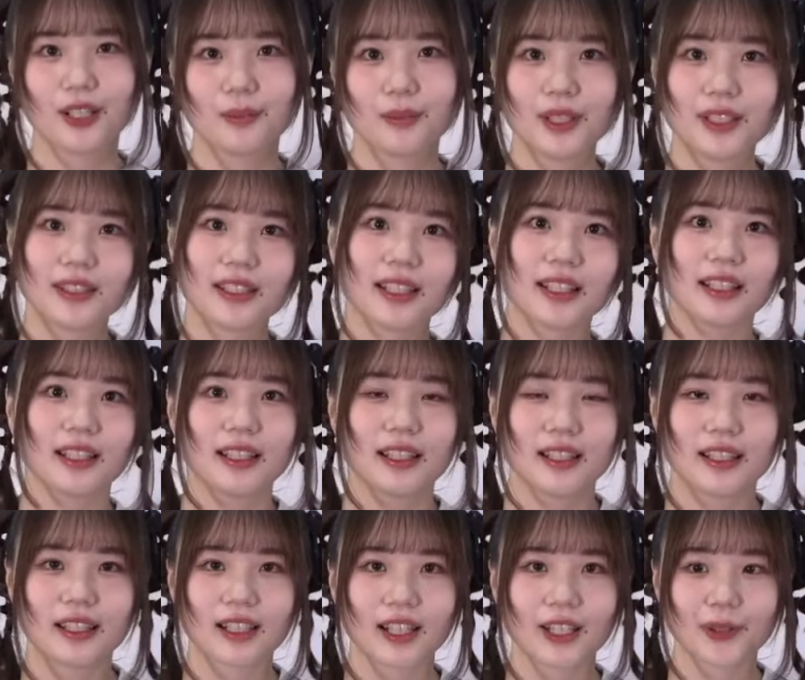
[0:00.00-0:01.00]
見て
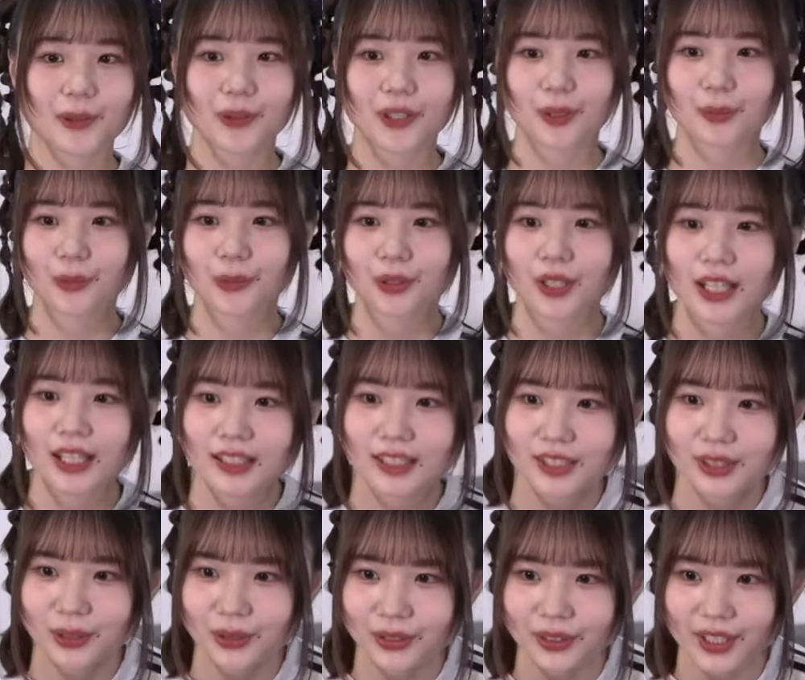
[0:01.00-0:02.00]
なんかいろんなものを感
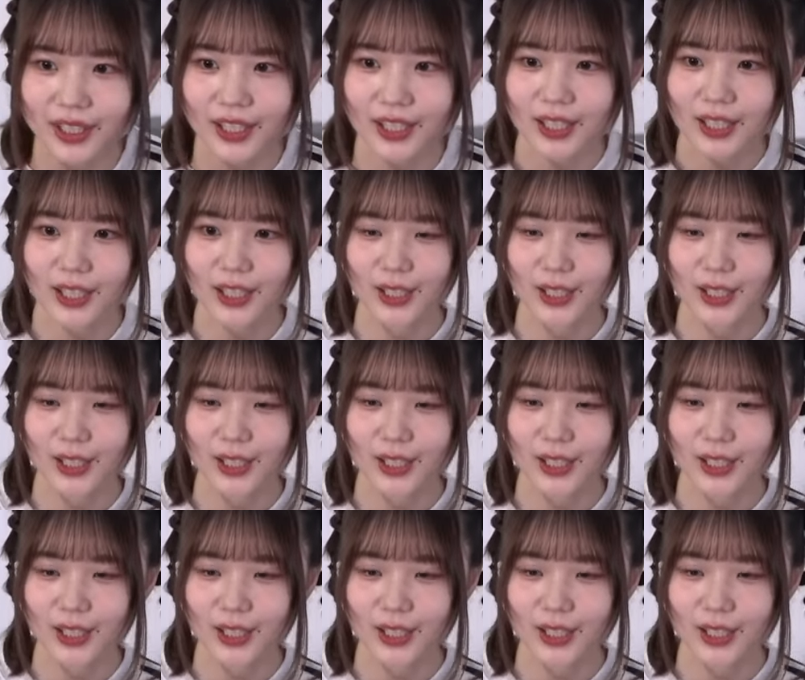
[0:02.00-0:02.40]
じ取って